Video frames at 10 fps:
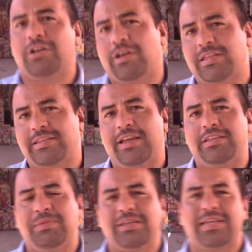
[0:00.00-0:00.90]
à nossa série
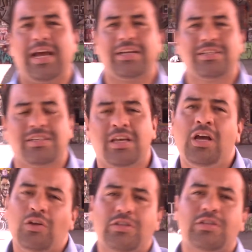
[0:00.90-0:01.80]
de mensagens.
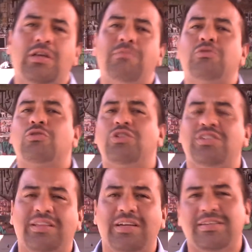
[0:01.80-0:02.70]
Nós estamos hoje
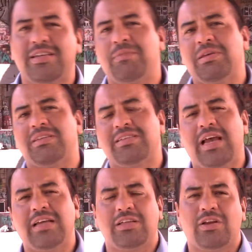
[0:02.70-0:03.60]
na terceira
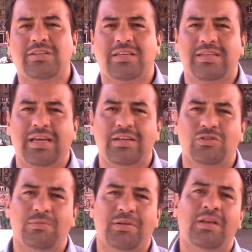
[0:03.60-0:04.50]
mensagem da nossa série
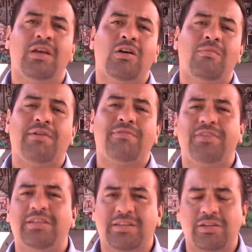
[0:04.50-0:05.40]
sobre uma
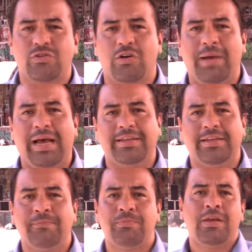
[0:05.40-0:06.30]
vida transformada.
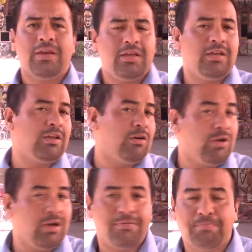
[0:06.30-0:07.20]
E eu
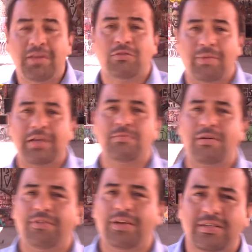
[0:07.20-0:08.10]
repito mais
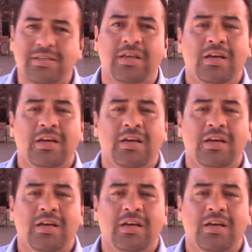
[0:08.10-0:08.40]
uma vez